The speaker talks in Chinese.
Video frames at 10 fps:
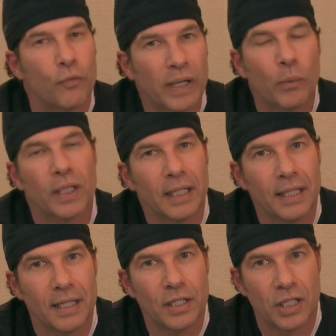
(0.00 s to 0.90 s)
通常这
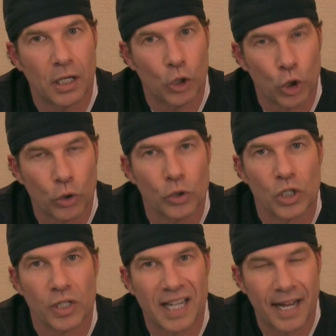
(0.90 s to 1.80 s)
些年轻的女
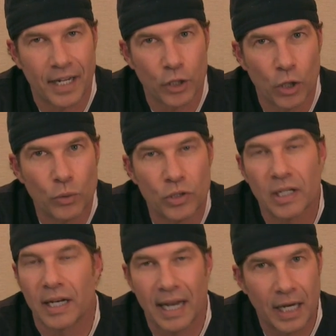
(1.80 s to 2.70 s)
孩子在十
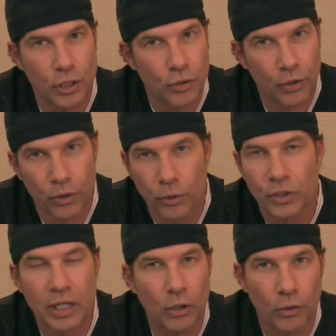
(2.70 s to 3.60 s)
三到十四
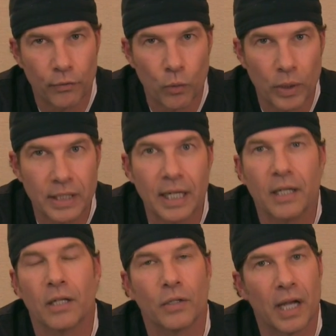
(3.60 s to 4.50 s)
岁时就会
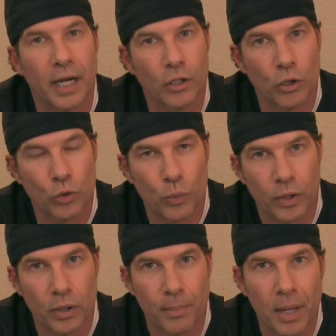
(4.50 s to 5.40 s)
被诊断。通
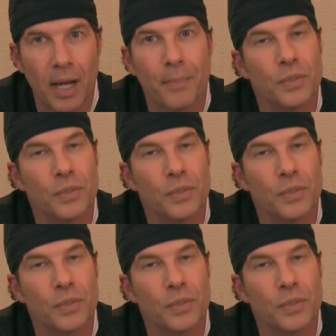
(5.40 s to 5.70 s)
常诊断